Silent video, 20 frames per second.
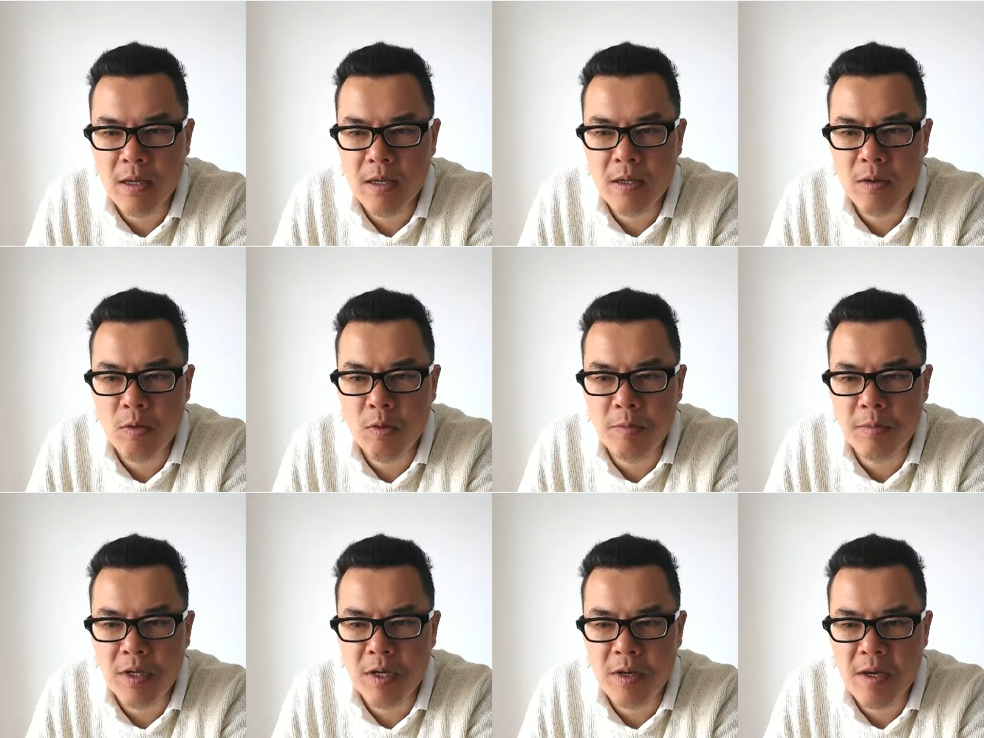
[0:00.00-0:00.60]
我
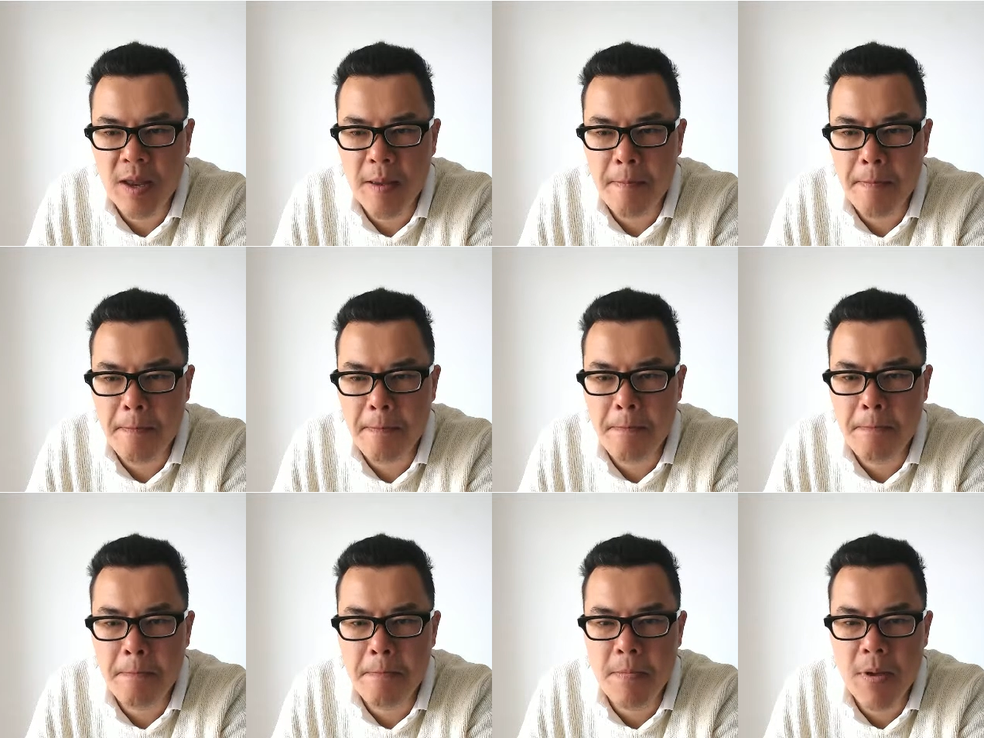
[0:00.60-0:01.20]
们得念
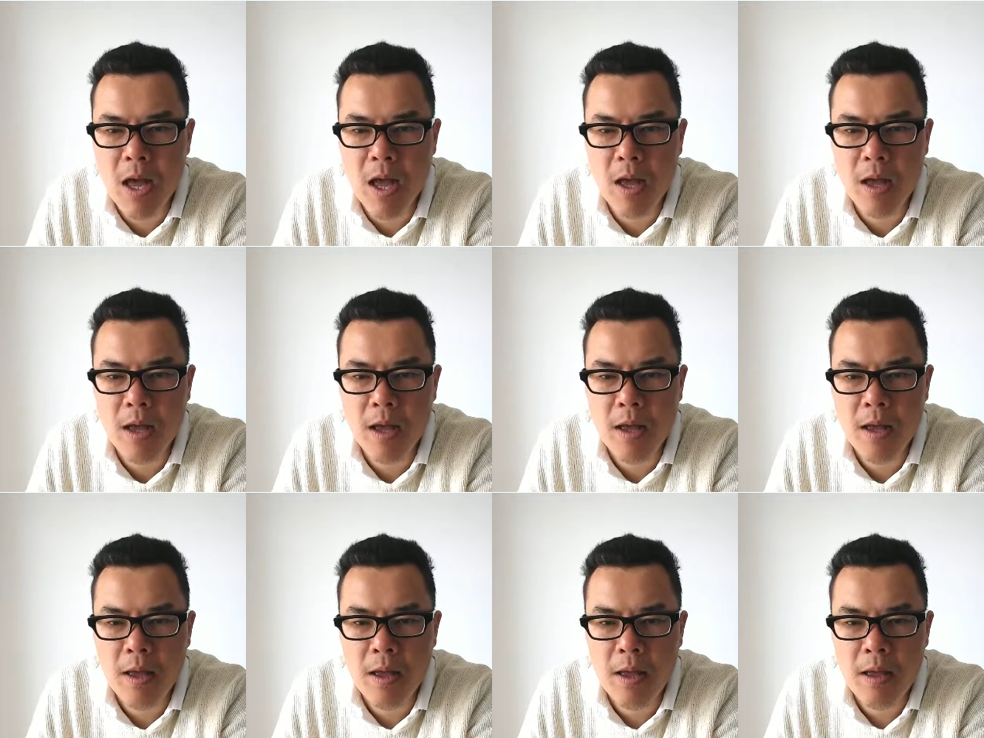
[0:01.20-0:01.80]

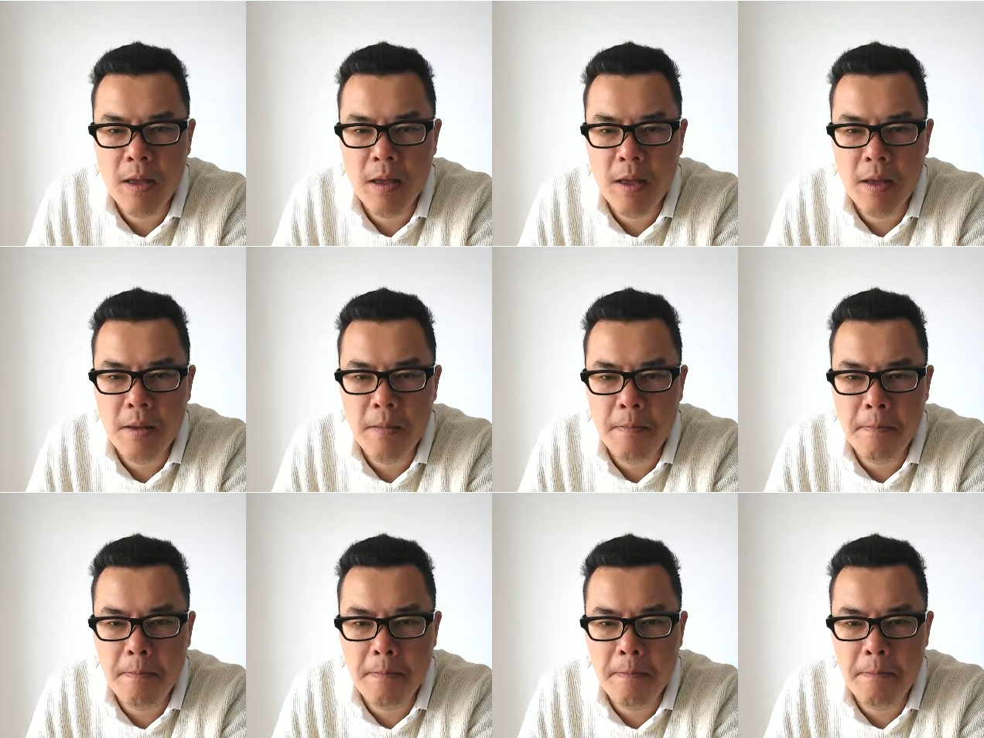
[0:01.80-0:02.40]

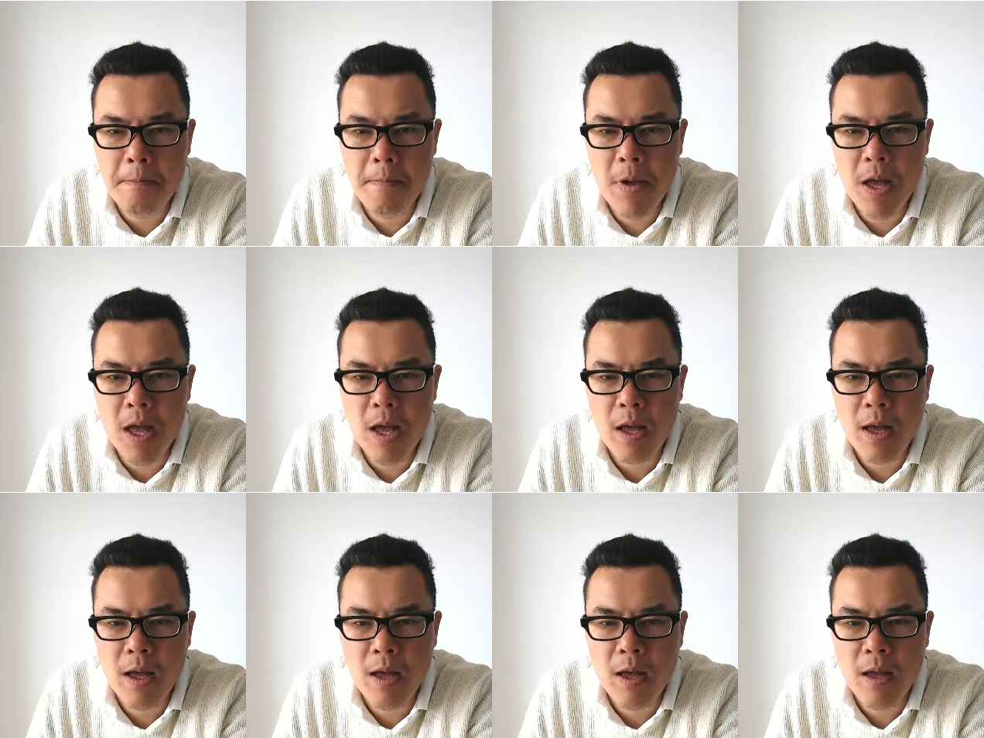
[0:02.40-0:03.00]

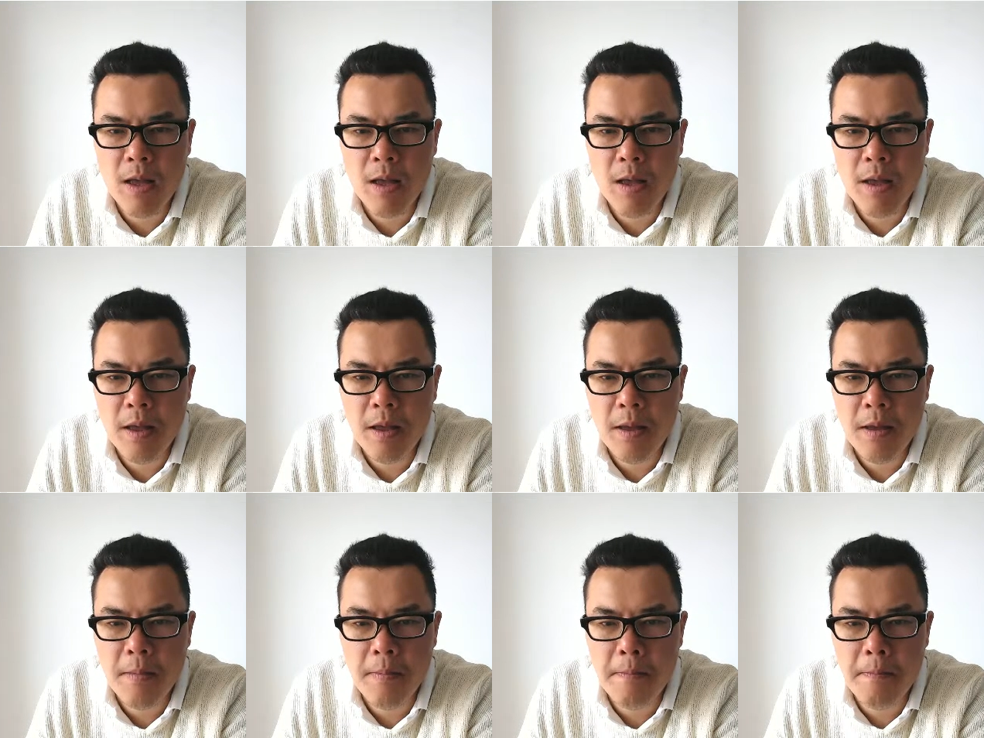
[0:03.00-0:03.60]

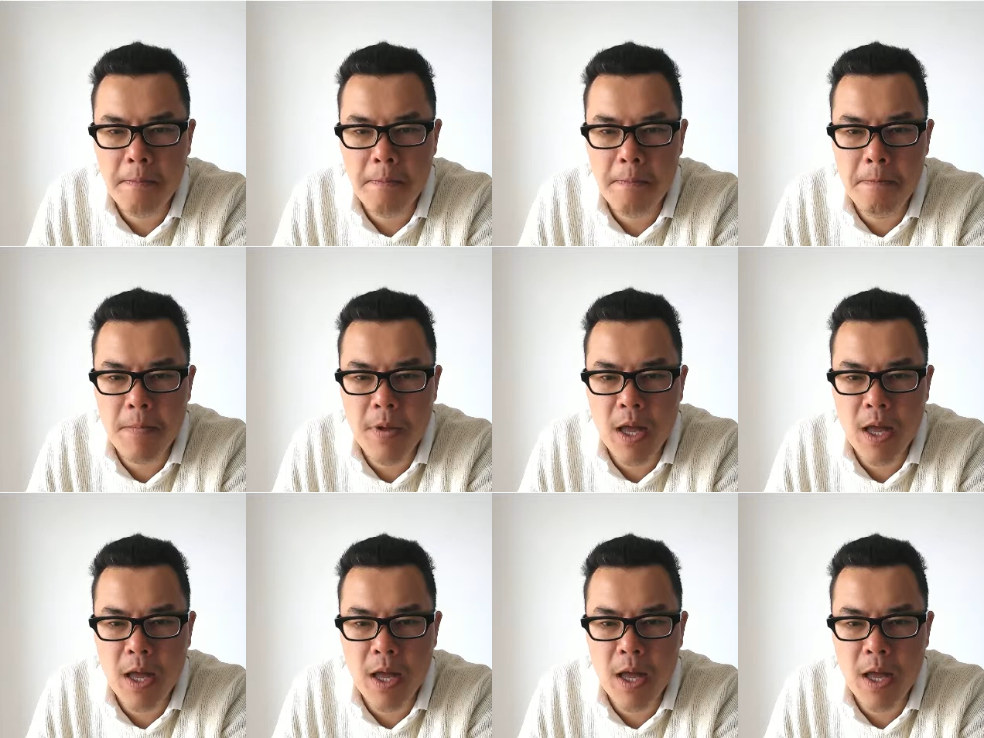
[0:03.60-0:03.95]
m，m，m，